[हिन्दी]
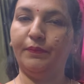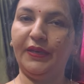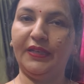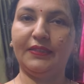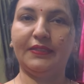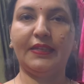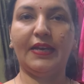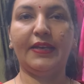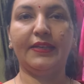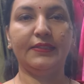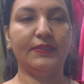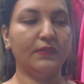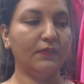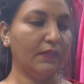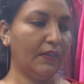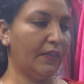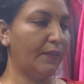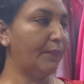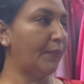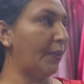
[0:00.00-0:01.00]
एंड डबल साइजेस
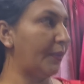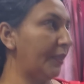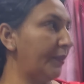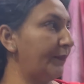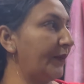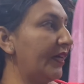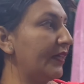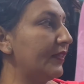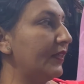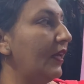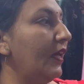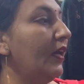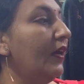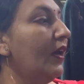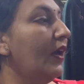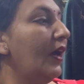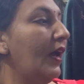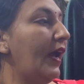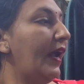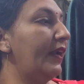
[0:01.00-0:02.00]
हमारे पास हैं
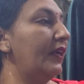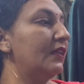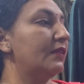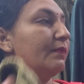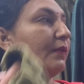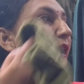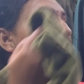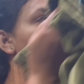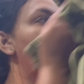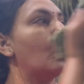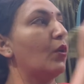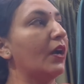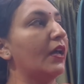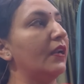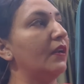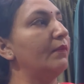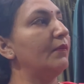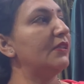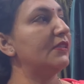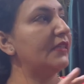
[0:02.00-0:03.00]
एंड okay. इसमें आपको
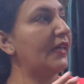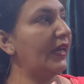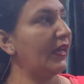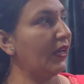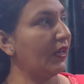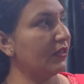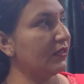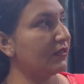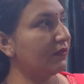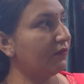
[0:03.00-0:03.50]
कलर मिल जाएंगे